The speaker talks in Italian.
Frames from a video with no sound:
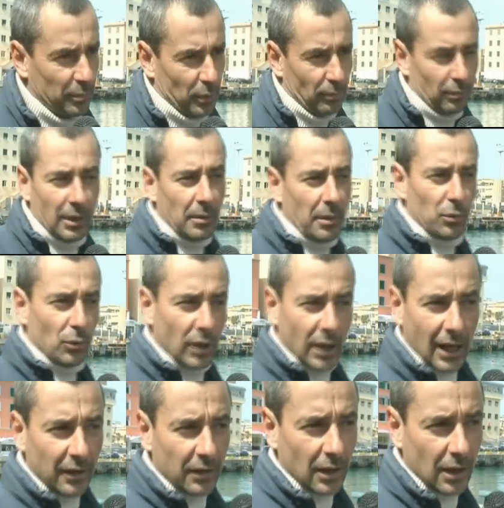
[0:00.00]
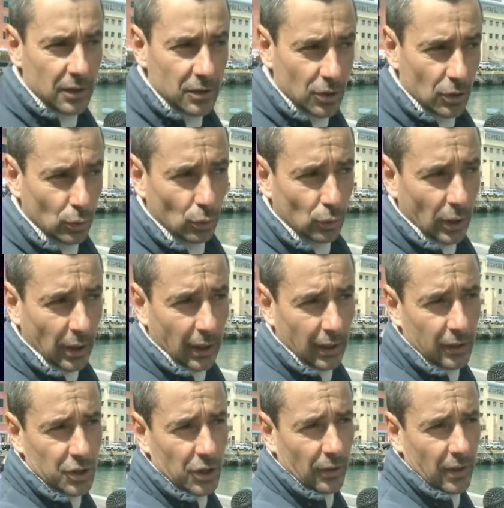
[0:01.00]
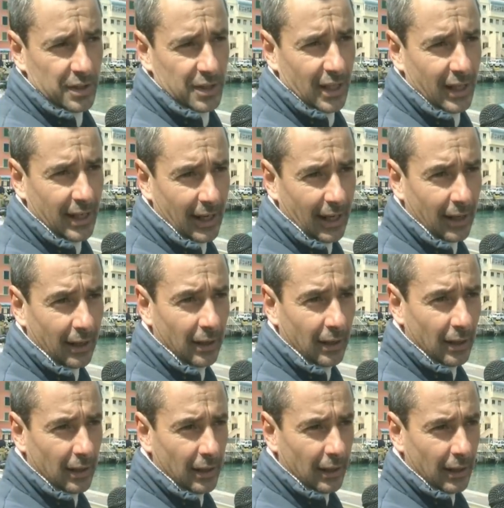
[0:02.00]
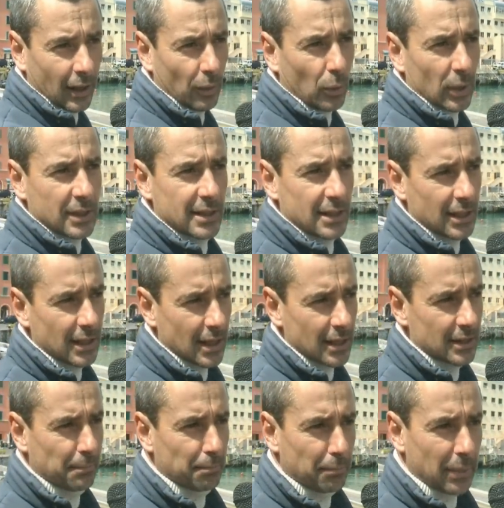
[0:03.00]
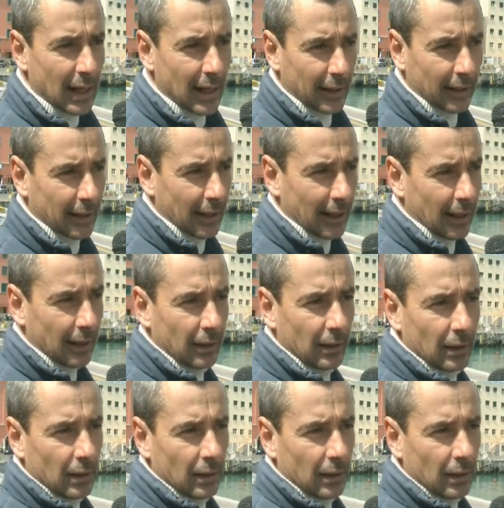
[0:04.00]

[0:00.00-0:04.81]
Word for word: problema più grande innanzitutto è che lì c'è una secca che qualsiasi barca